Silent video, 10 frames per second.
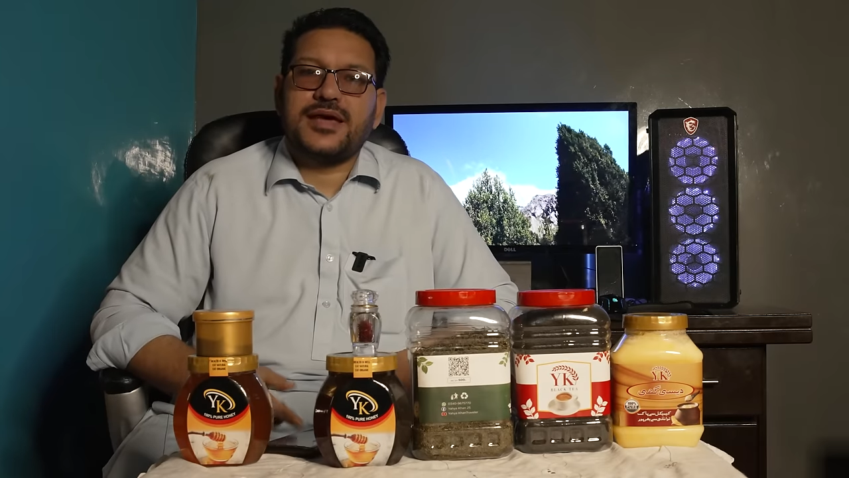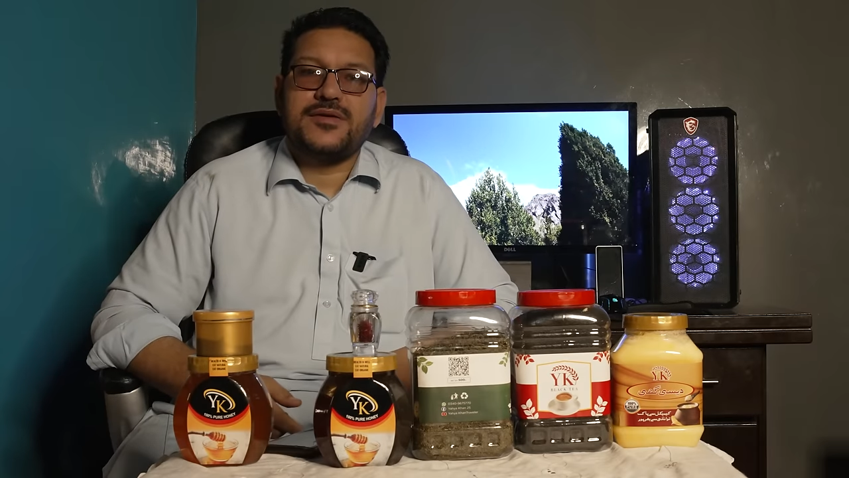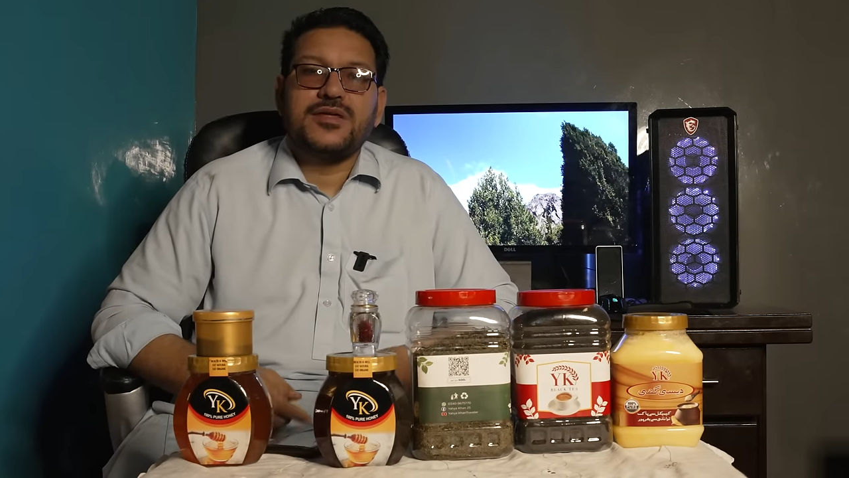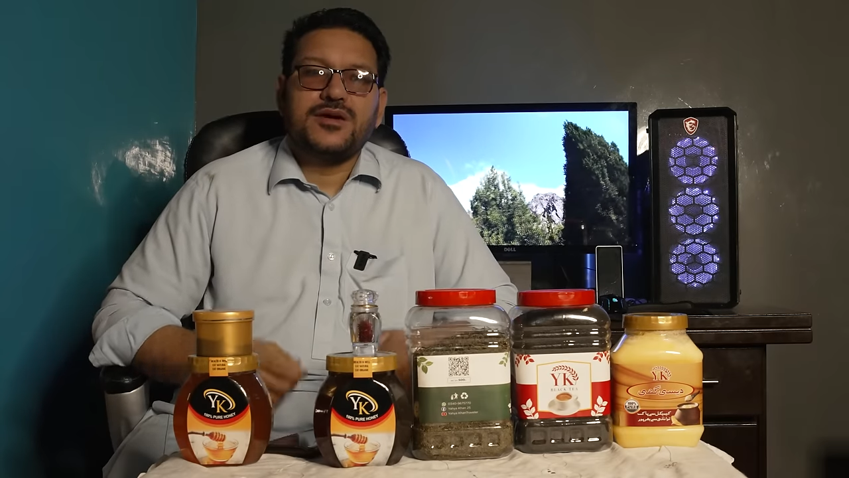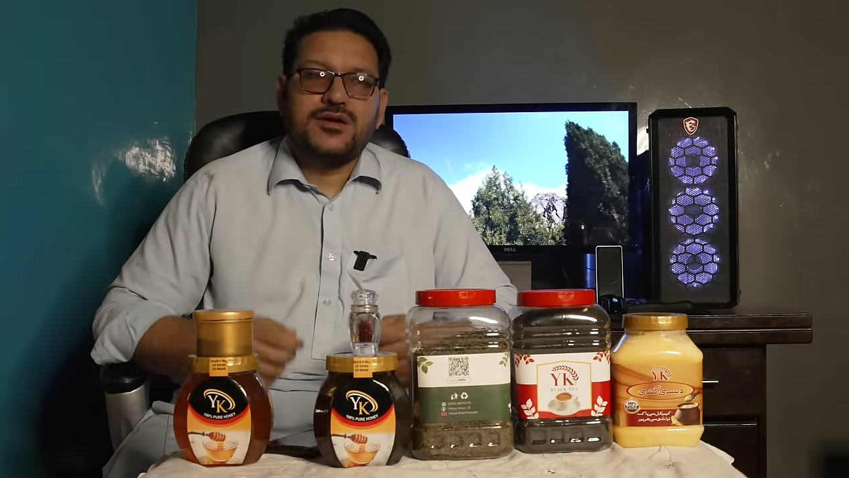है
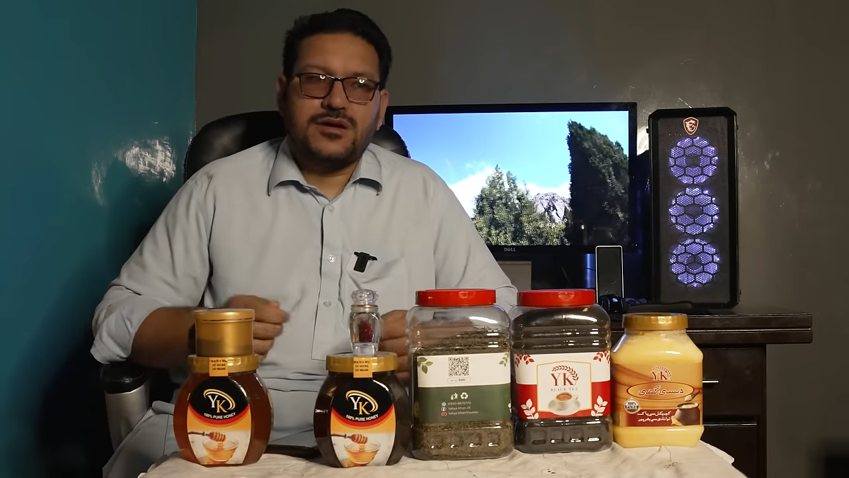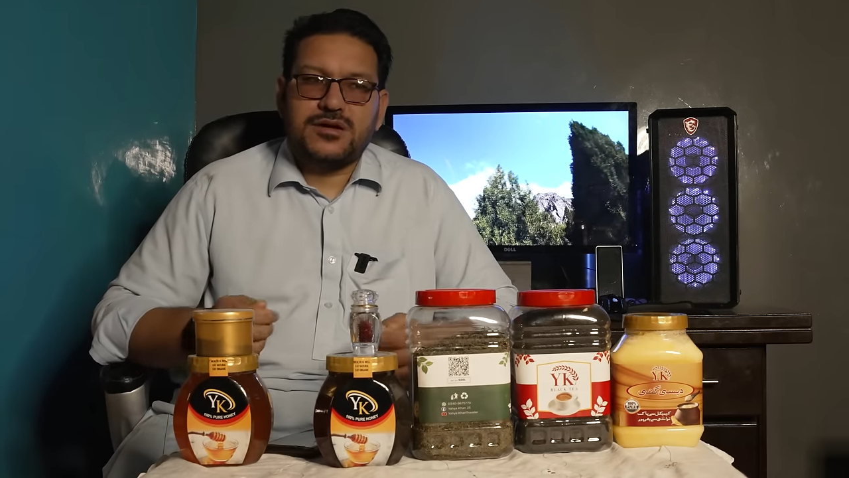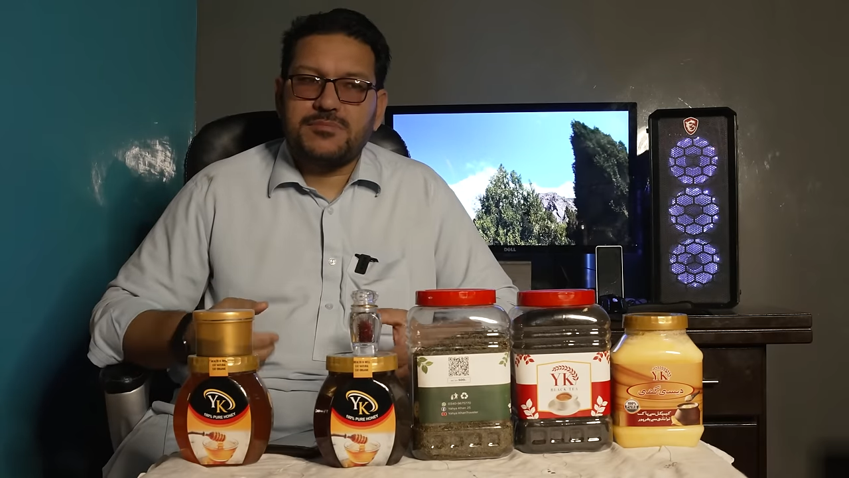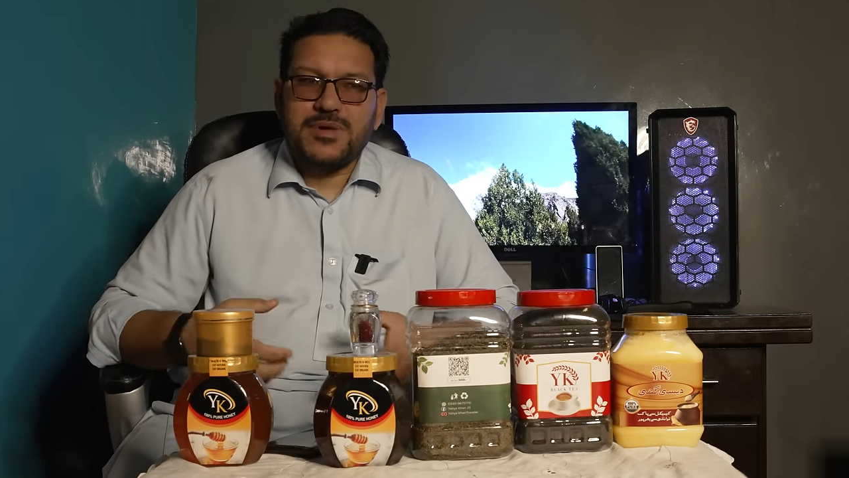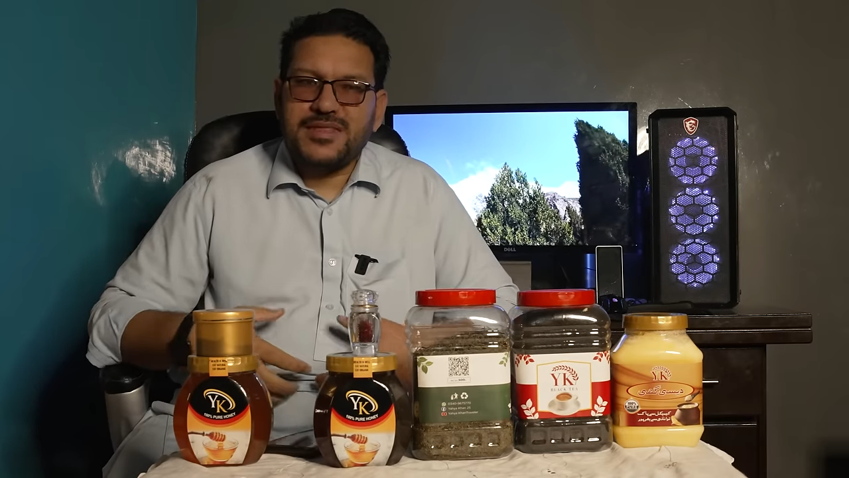
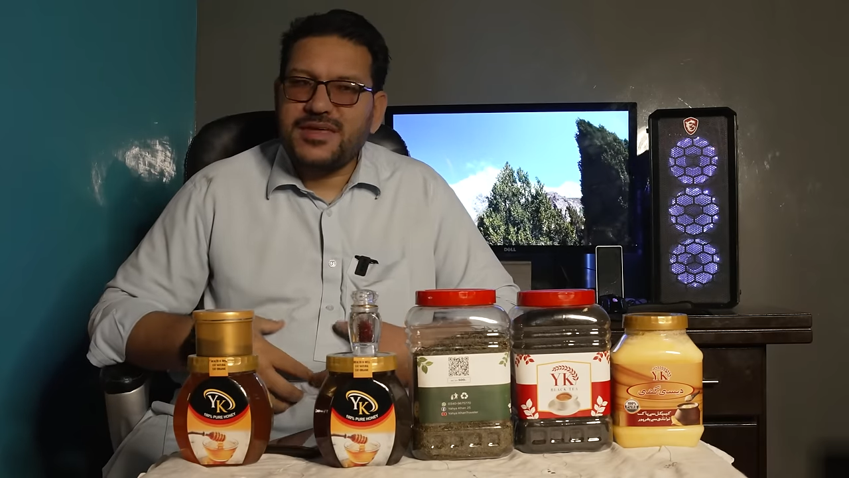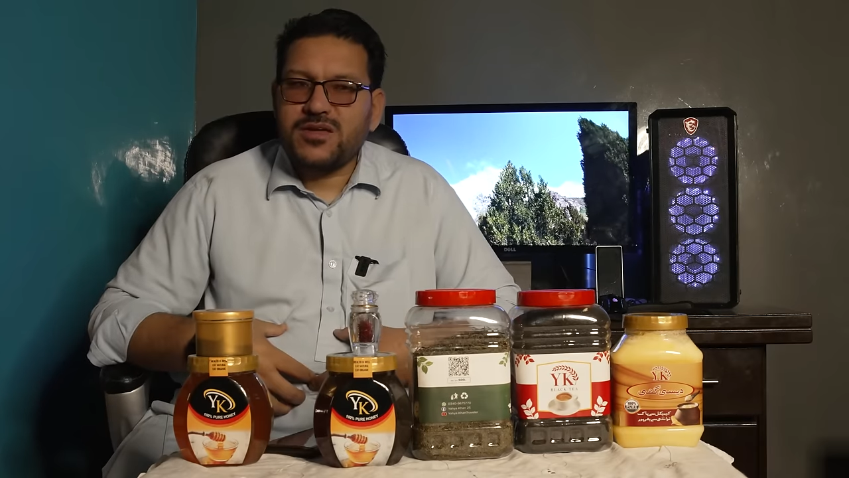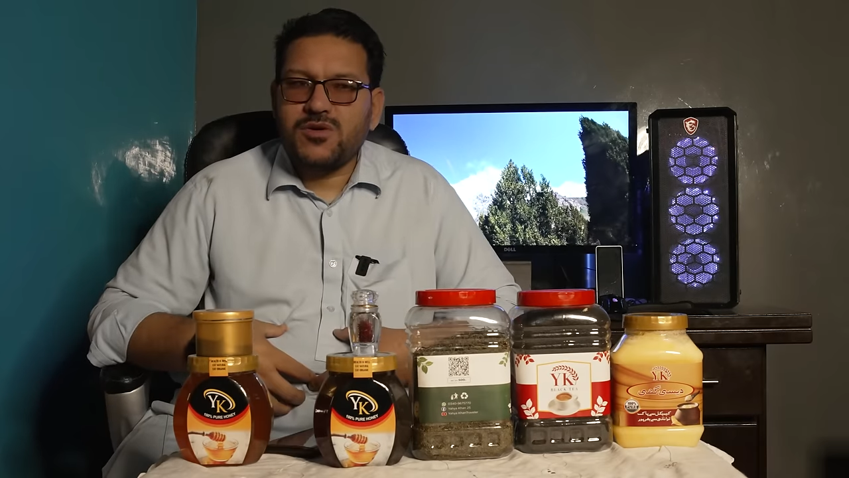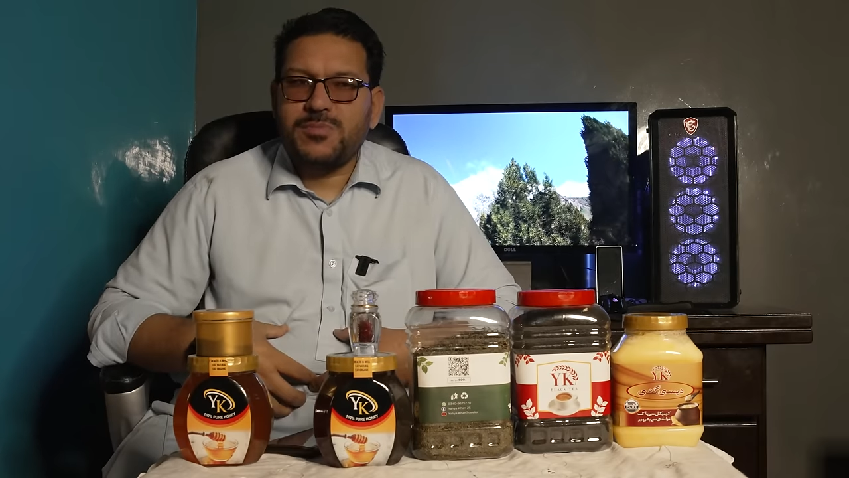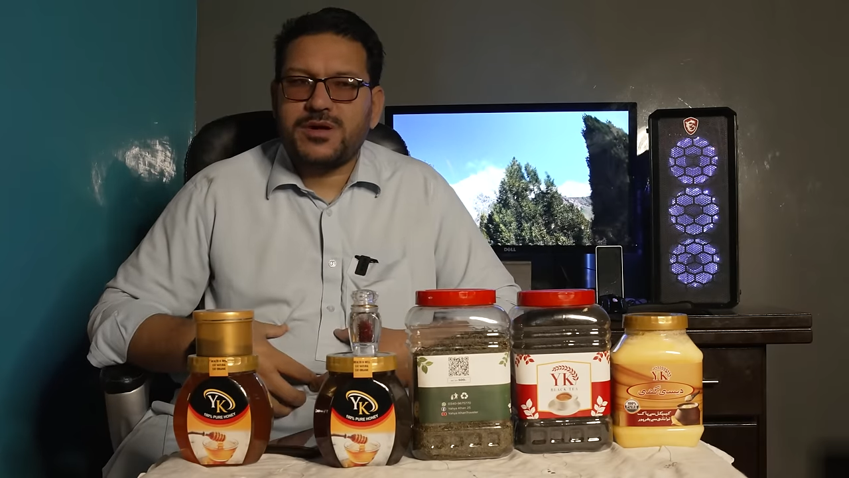और मैदे
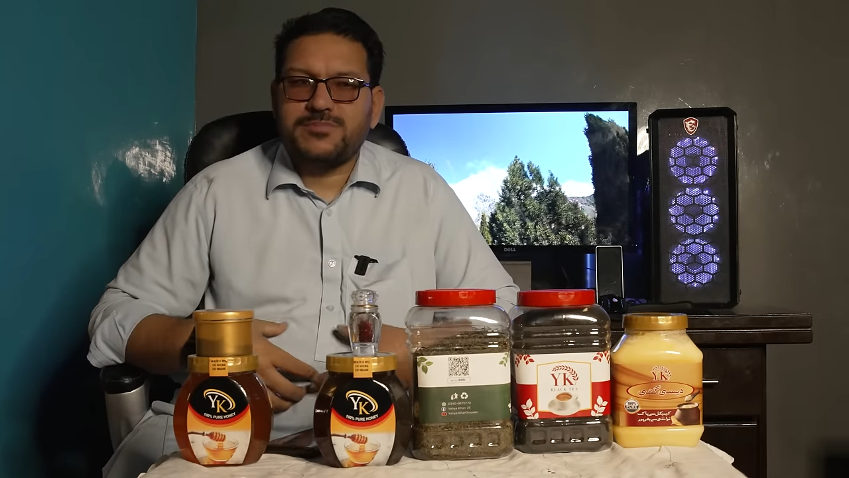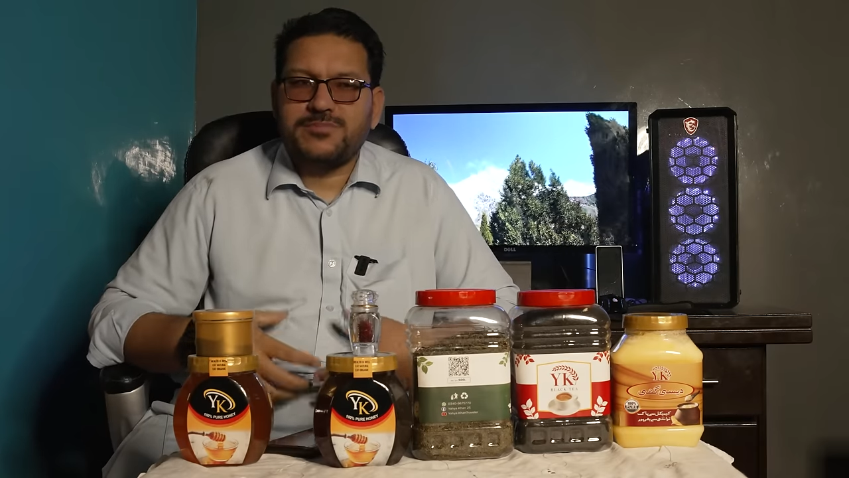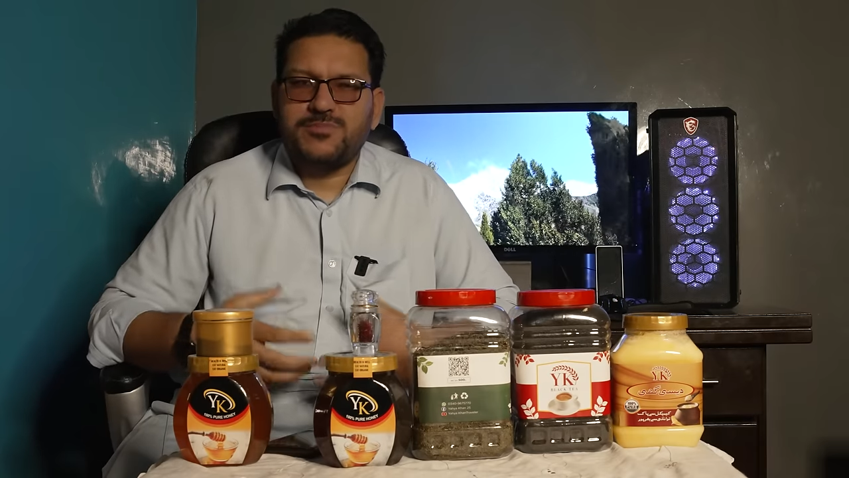के ऊपर